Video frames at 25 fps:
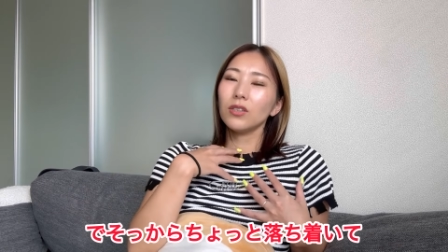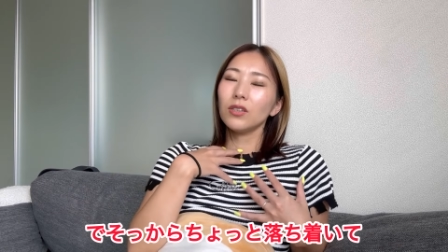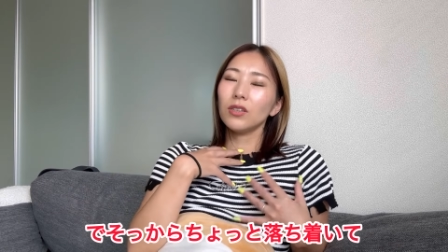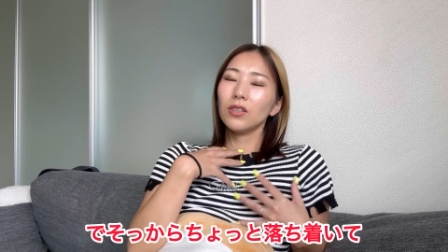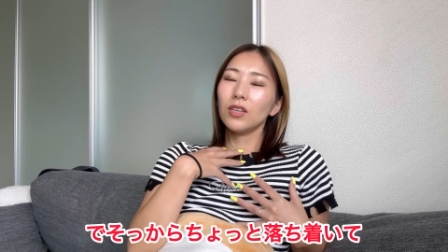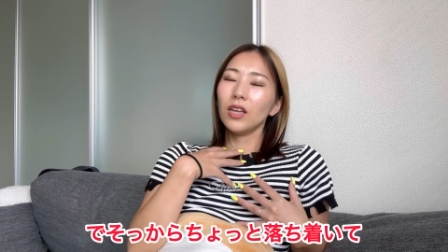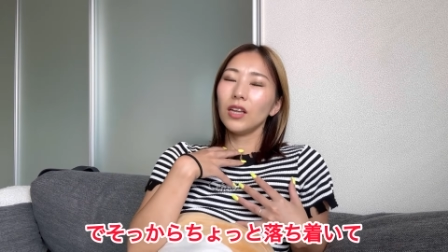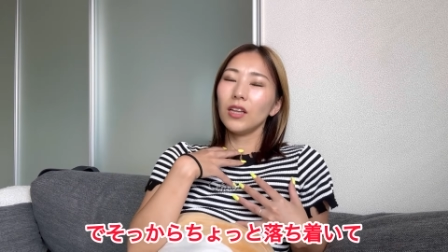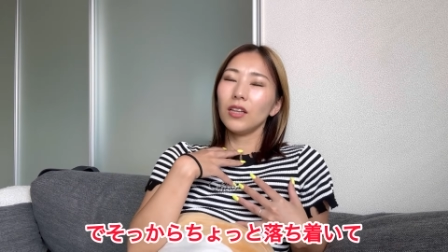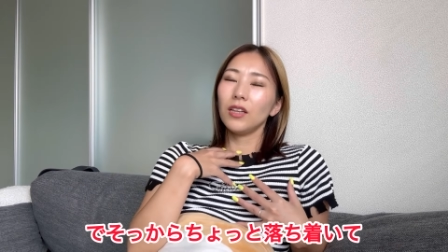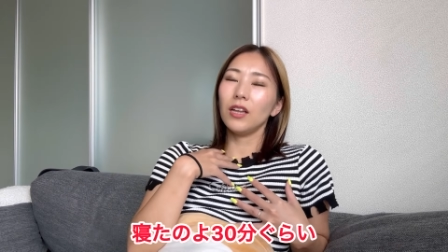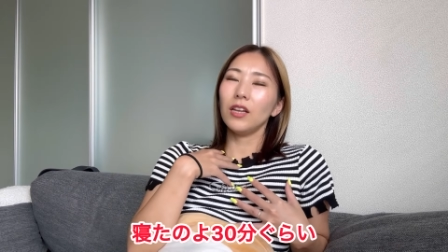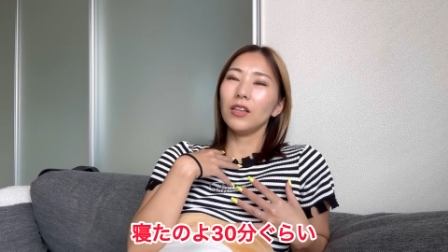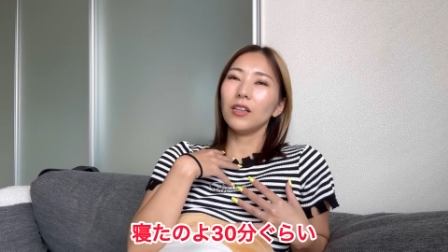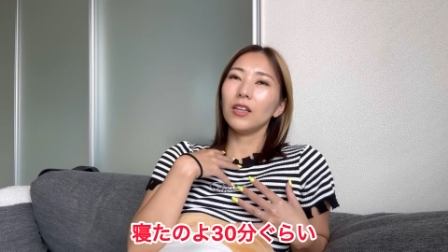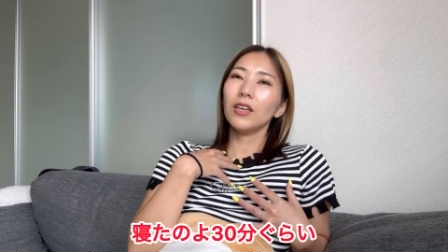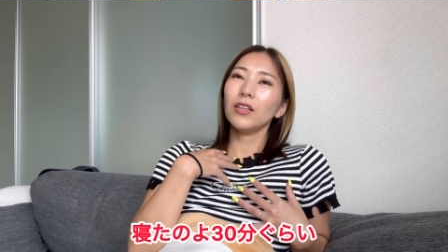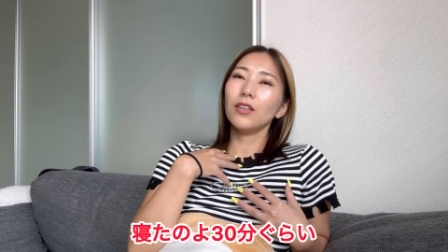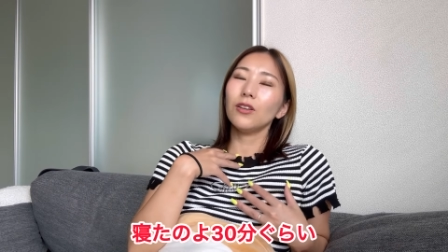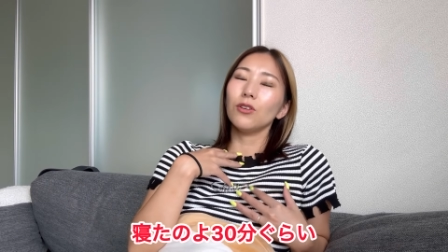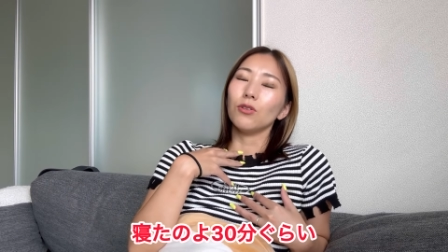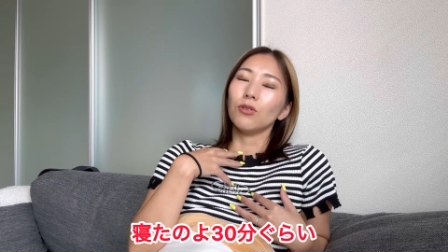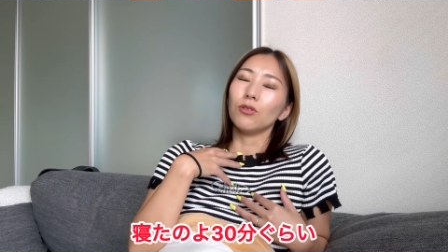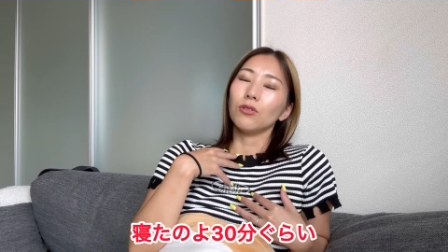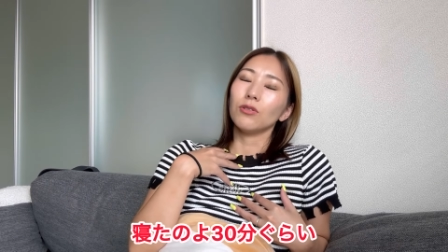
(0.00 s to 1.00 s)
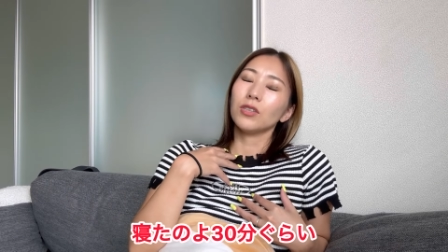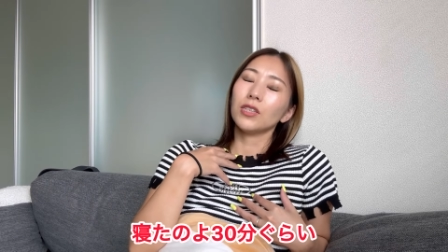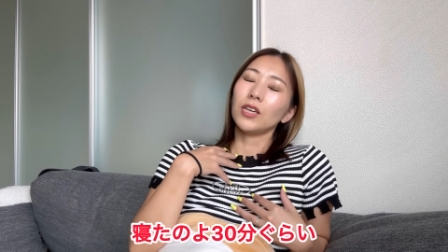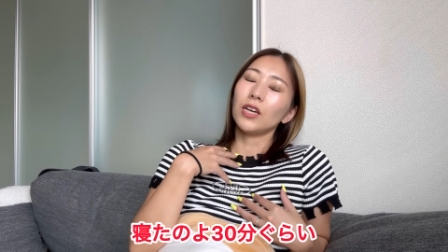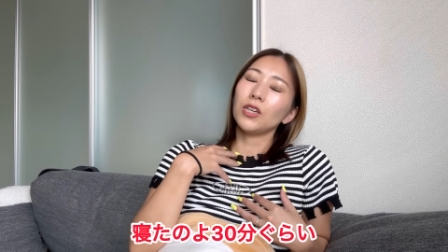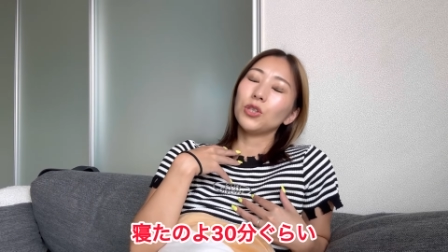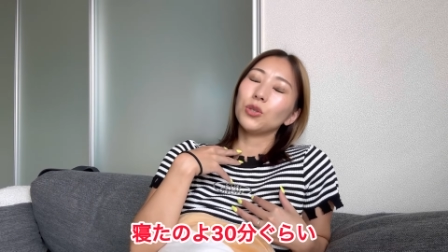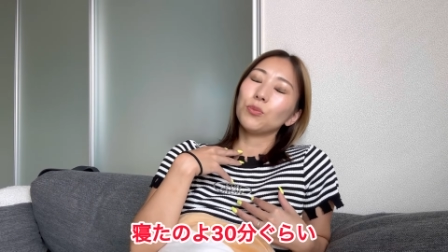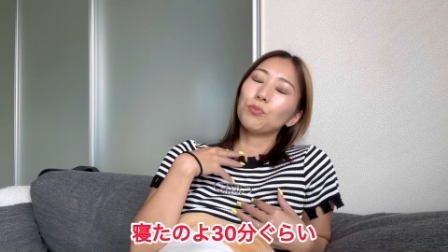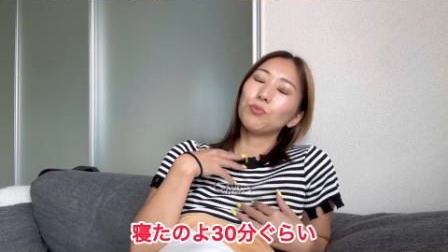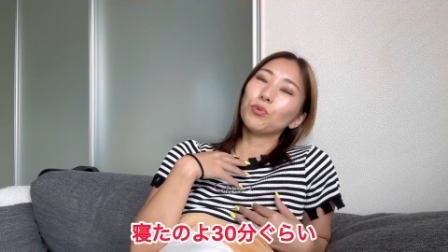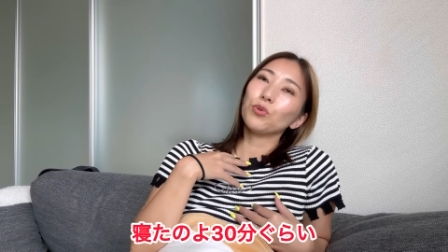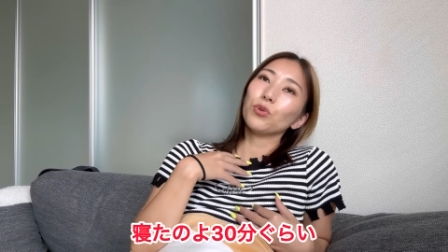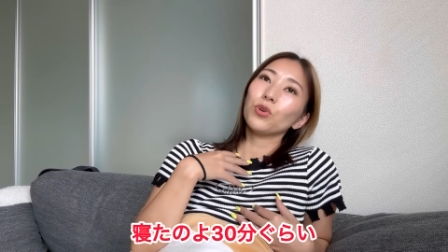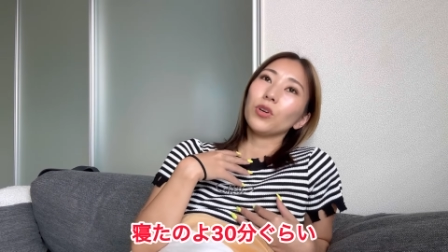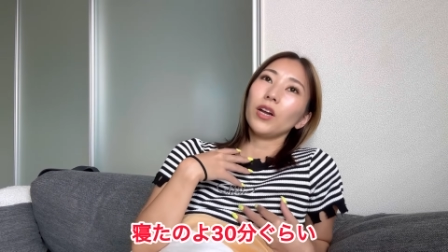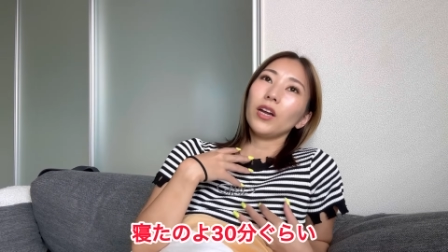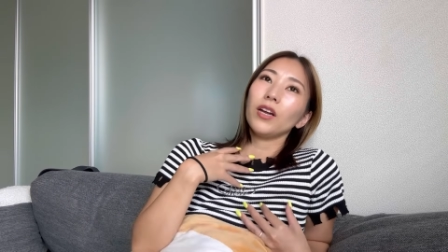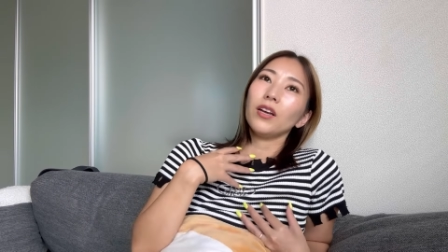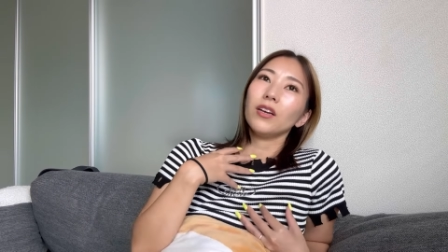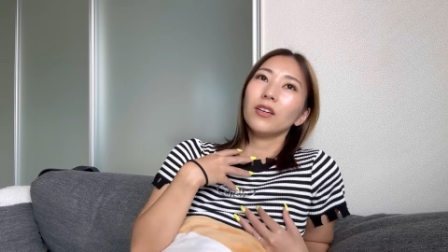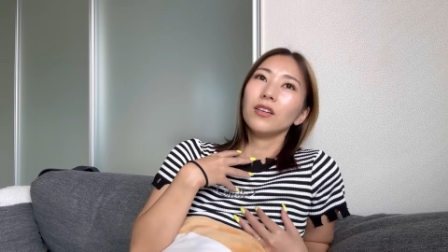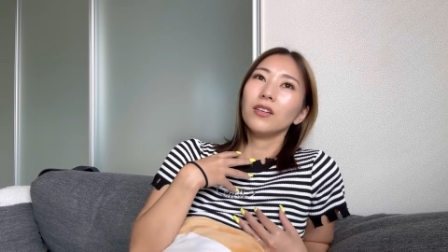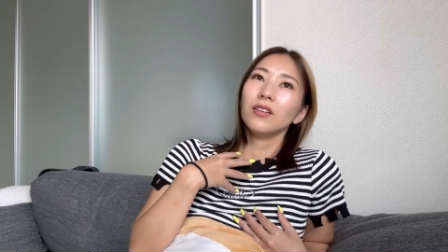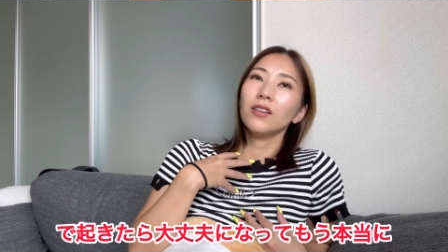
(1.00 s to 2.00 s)
着いて寝たのよ30分ぐら
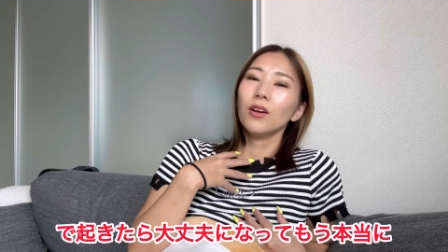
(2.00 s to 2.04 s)
い